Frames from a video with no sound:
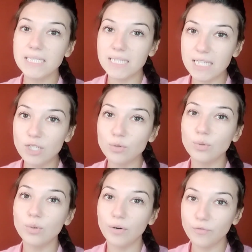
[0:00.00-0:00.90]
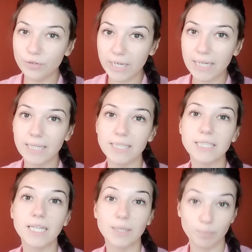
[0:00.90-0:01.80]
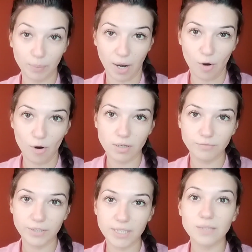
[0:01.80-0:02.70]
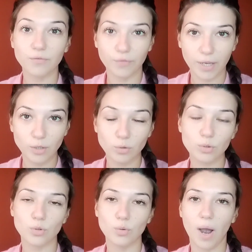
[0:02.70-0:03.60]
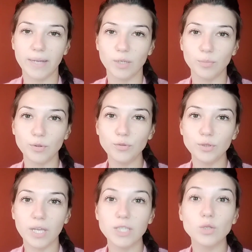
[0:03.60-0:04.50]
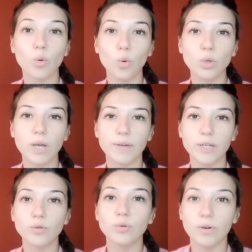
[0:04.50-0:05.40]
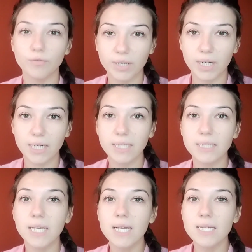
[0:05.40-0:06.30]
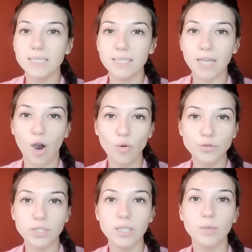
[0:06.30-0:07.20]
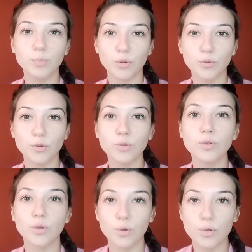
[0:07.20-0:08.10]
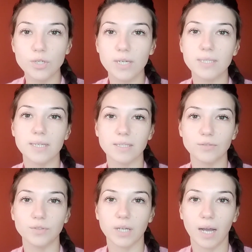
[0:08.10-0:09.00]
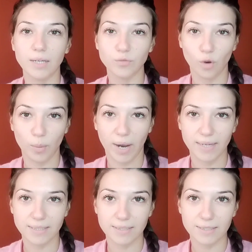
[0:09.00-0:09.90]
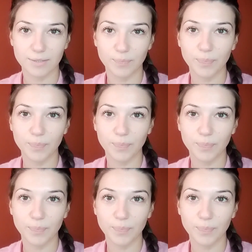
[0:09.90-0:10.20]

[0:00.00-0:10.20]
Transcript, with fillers: die du wirklich brauchen wirst, wenn du zu einer Prüfung gehst oder wenn du wirklich dich auf die Prüfung Goethe-Zertifikat vorbereitest.